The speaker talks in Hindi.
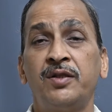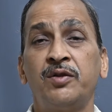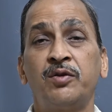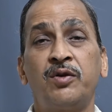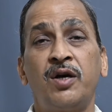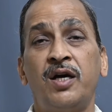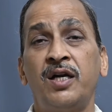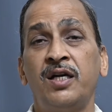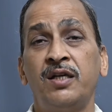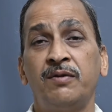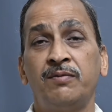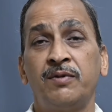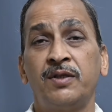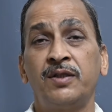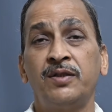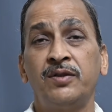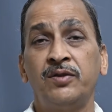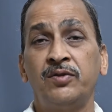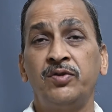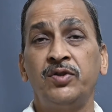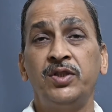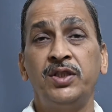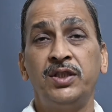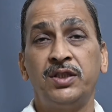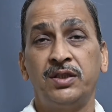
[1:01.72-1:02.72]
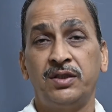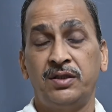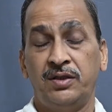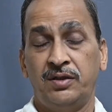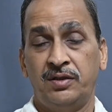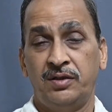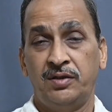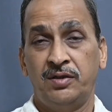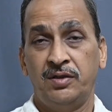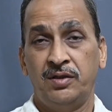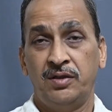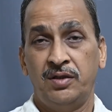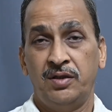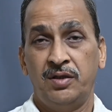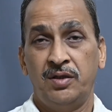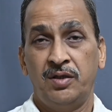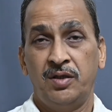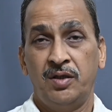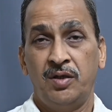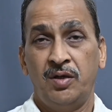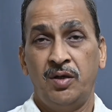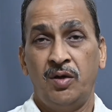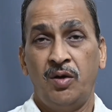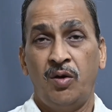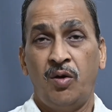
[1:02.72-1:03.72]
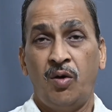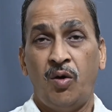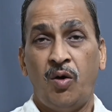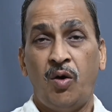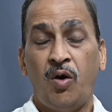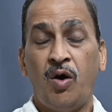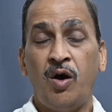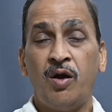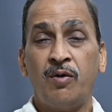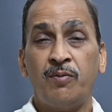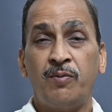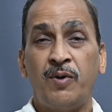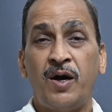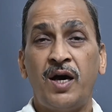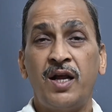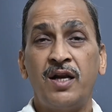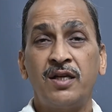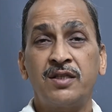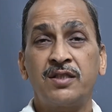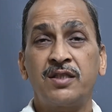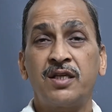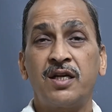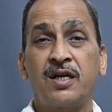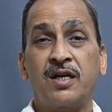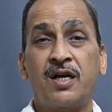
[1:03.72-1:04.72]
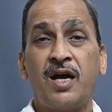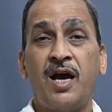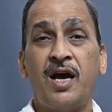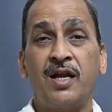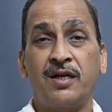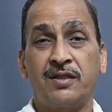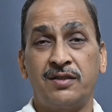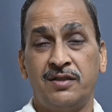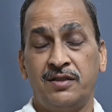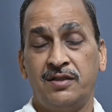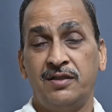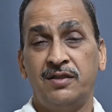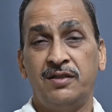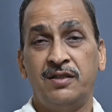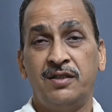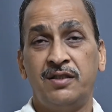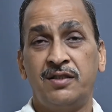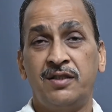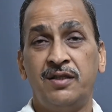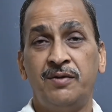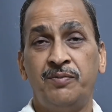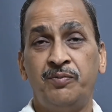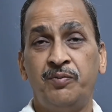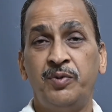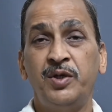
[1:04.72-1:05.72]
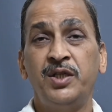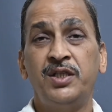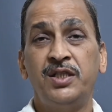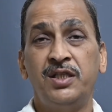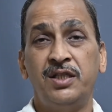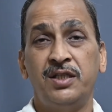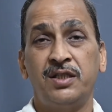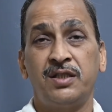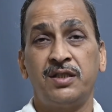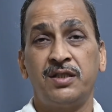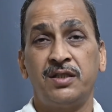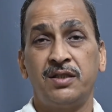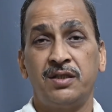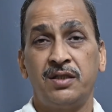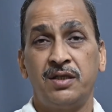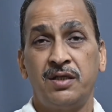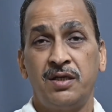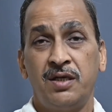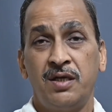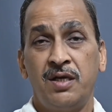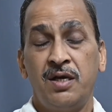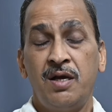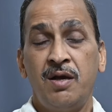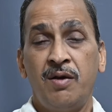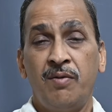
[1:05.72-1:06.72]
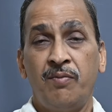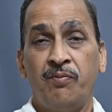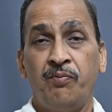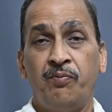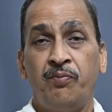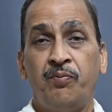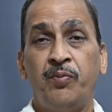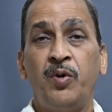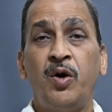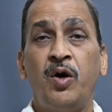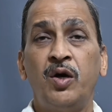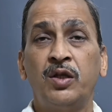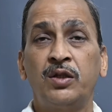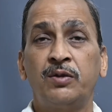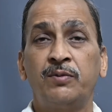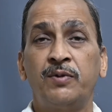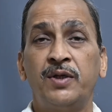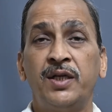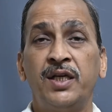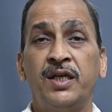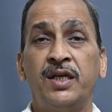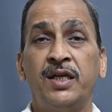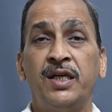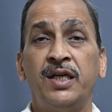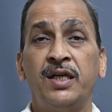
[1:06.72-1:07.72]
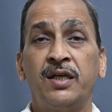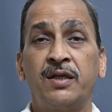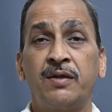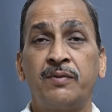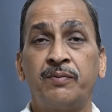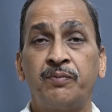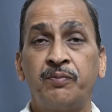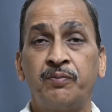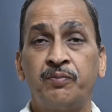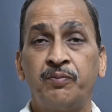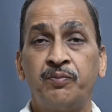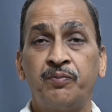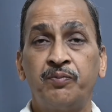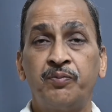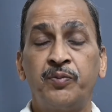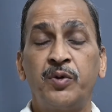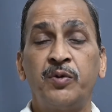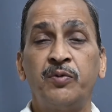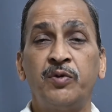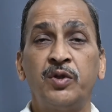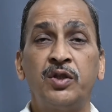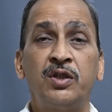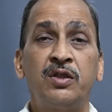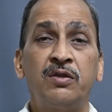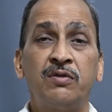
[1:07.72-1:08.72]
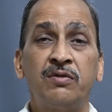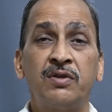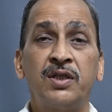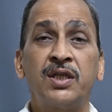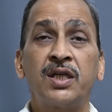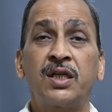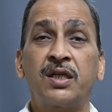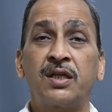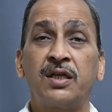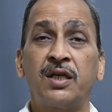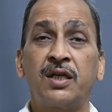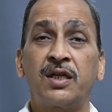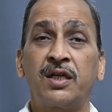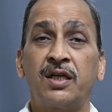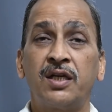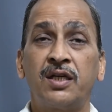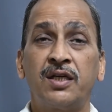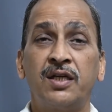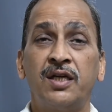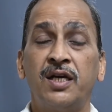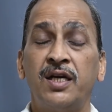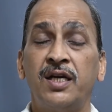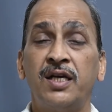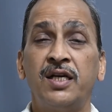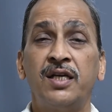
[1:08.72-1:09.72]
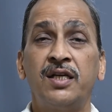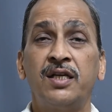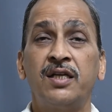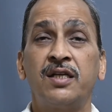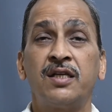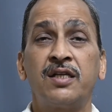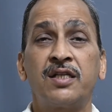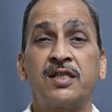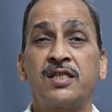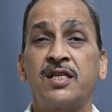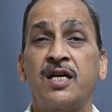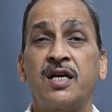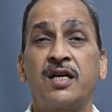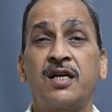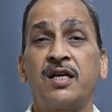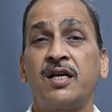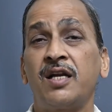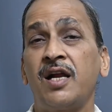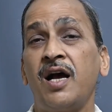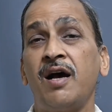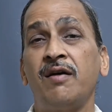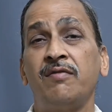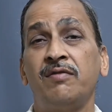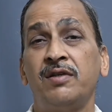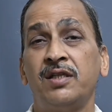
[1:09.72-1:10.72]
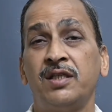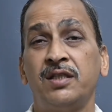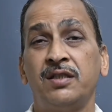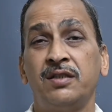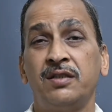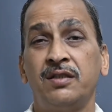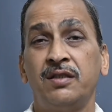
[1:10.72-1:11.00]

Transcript: दुकानें बंद हुई और भारत सरकार जिसके पीछे बहुत बड़े एक प्रबुद्ध वर्ग का कहना है कि नशा खराब है